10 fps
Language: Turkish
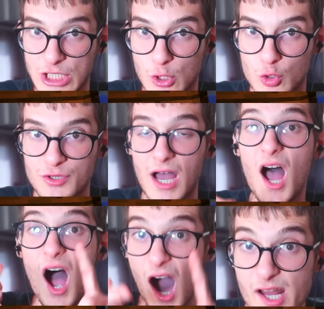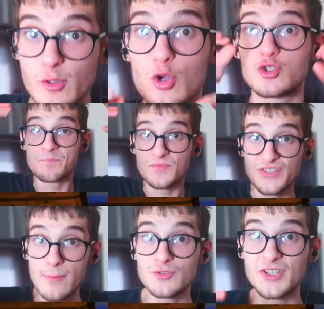karakolunda. Harkos,
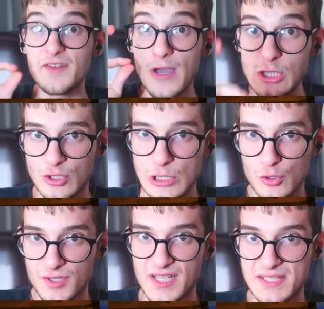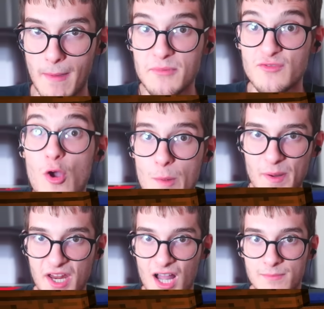Tabutları V3 karakoluna teslim etmiş. Öyle
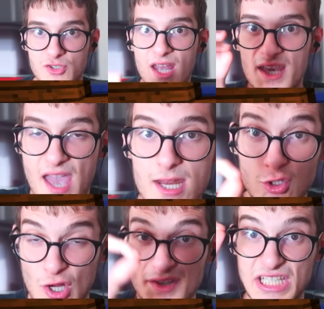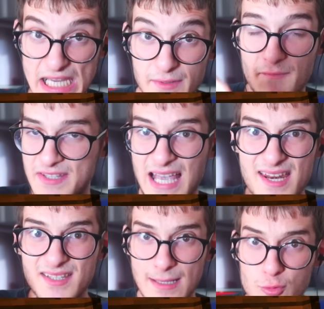parayı almış. Yani şu anda Kevin
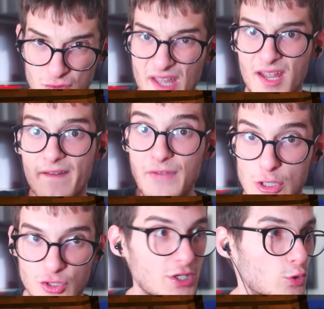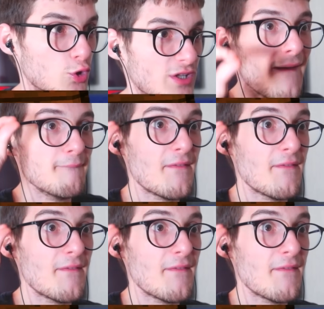vesaire tabutlar V3 karakolunda. Ve